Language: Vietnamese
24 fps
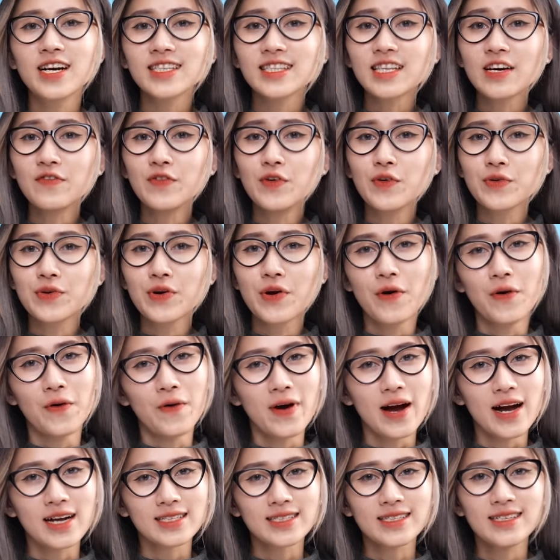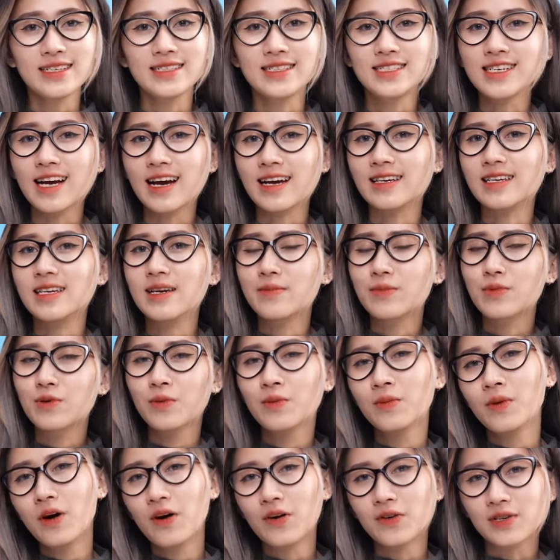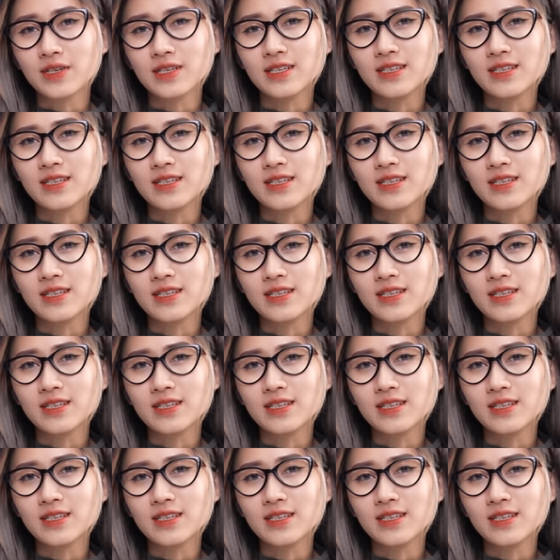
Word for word: các tác vụ đồ họa thì trải nghiệm cũng ổn